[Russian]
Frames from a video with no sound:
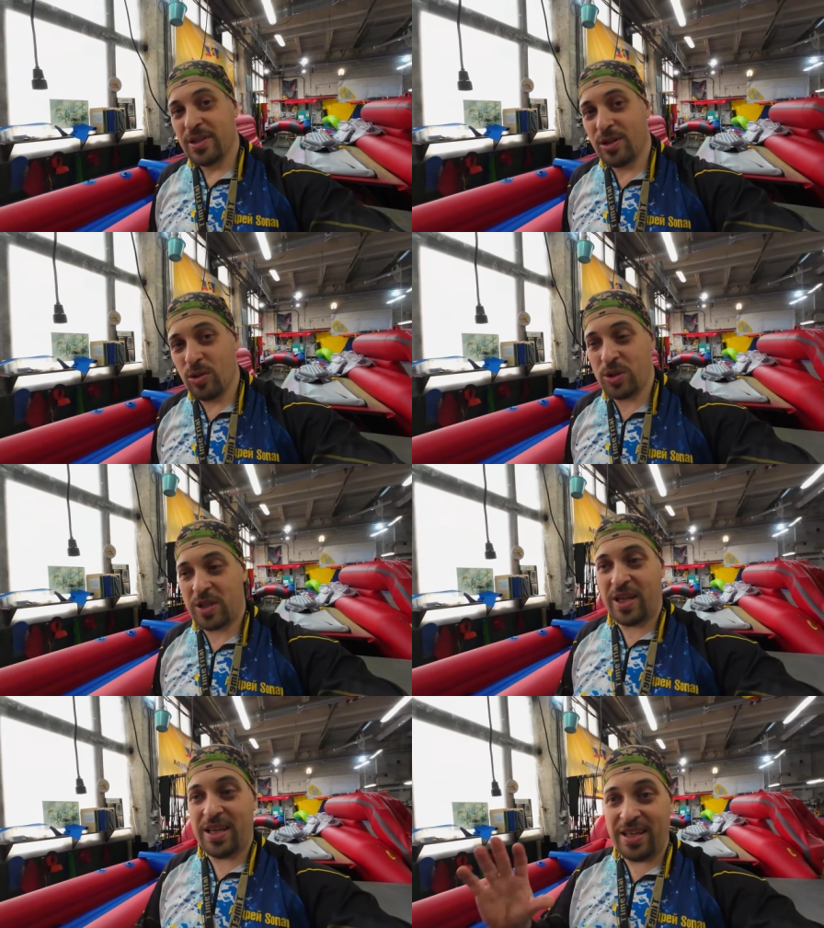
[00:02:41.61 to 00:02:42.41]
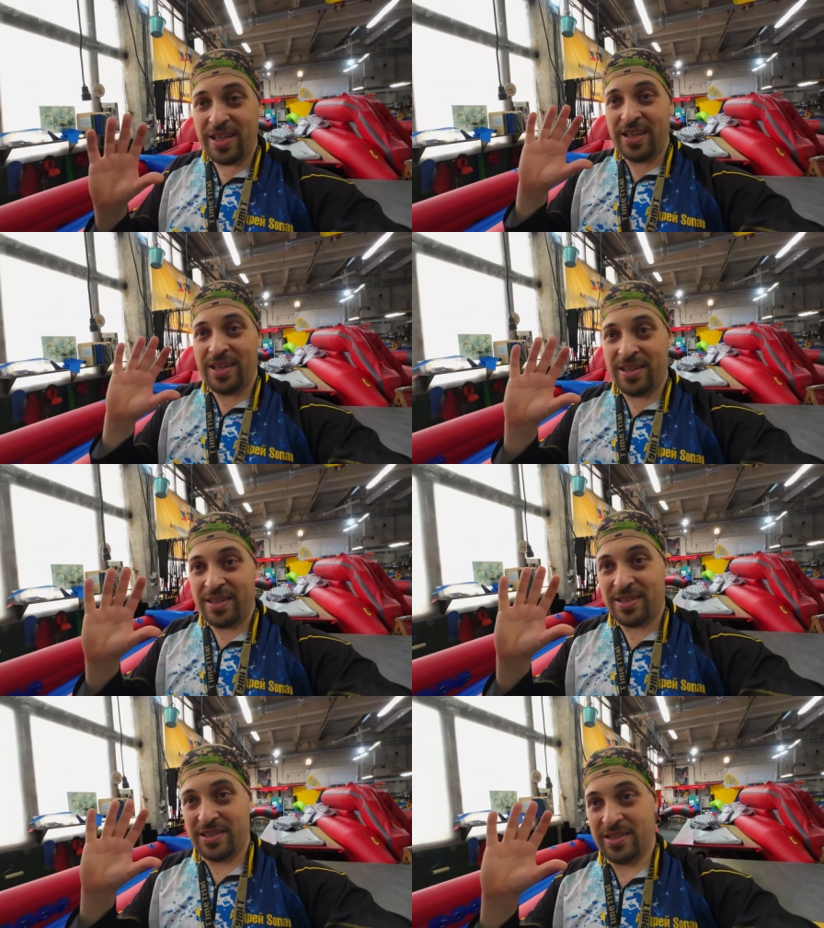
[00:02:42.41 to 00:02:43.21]
лодки
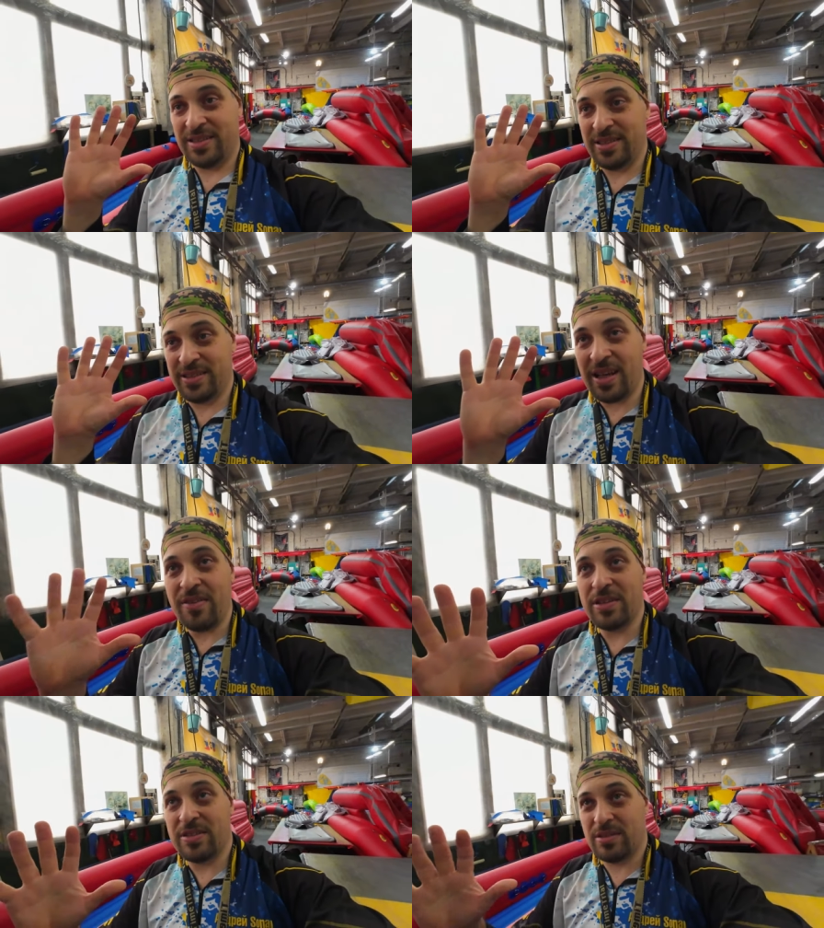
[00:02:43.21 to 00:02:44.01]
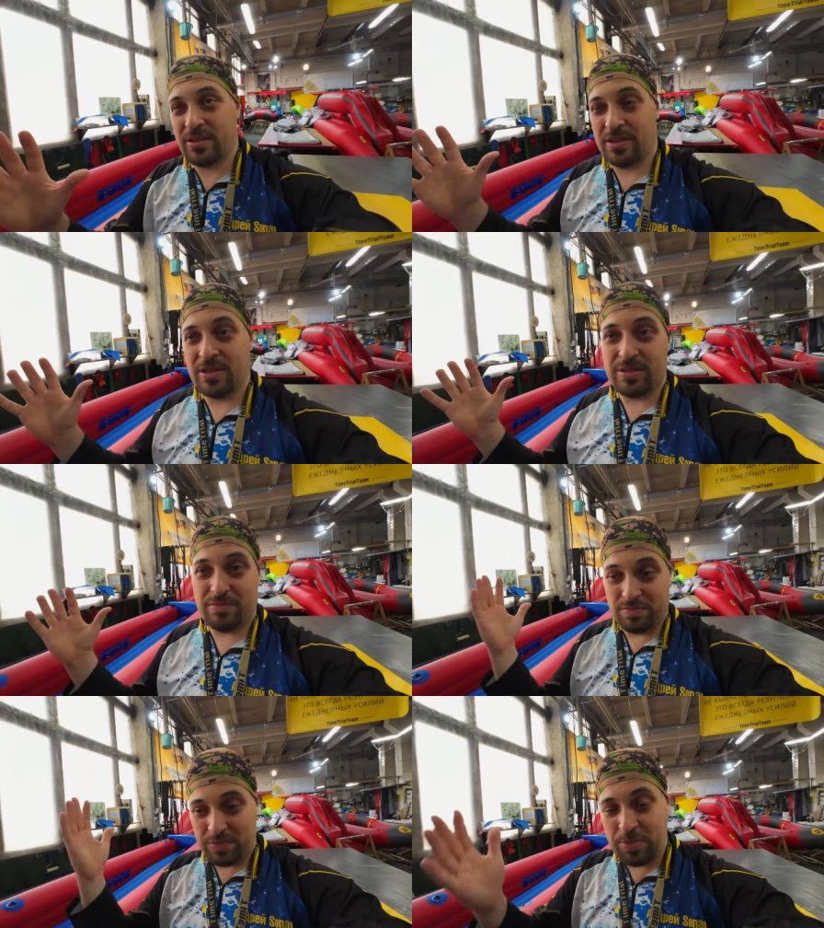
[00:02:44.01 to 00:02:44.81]
и э, ставят э,
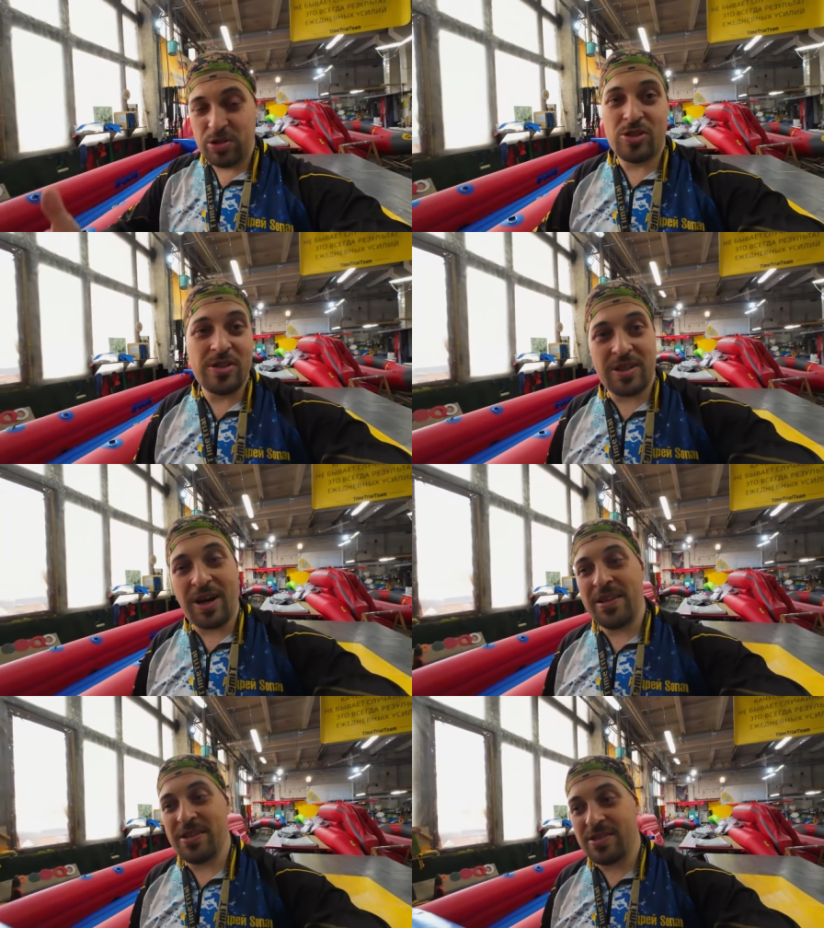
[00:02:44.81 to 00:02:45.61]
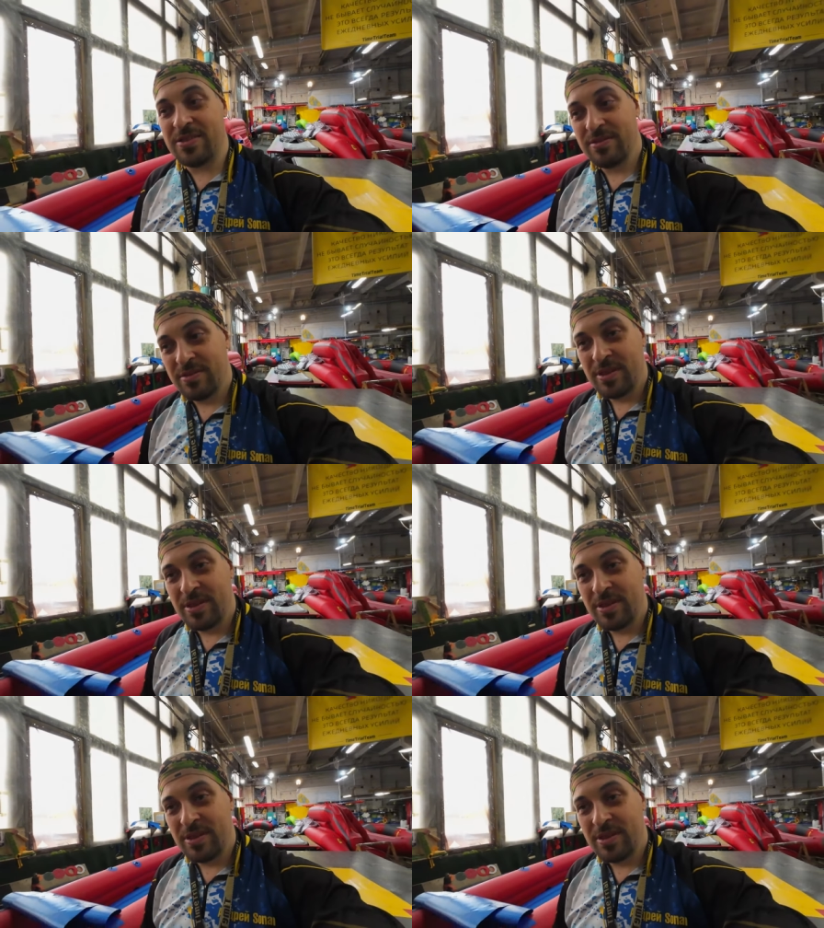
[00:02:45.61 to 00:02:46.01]
обычный транец,